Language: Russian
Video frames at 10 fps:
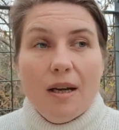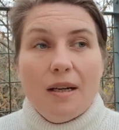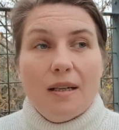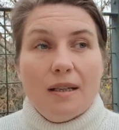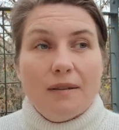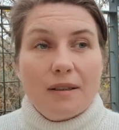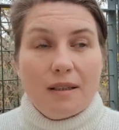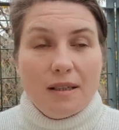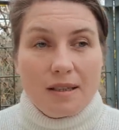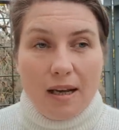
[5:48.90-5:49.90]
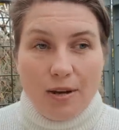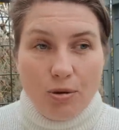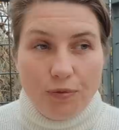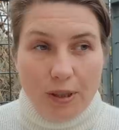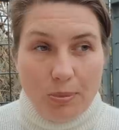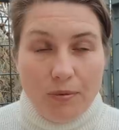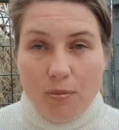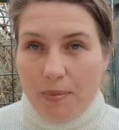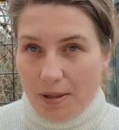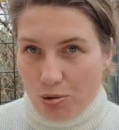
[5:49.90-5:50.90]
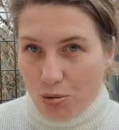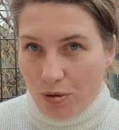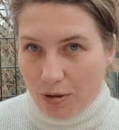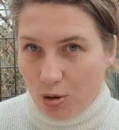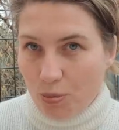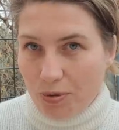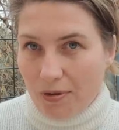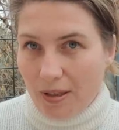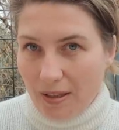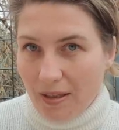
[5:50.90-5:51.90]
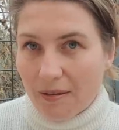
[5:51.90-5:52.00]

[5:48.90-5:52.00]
А, Кейсарию Филиппову построил, собственно,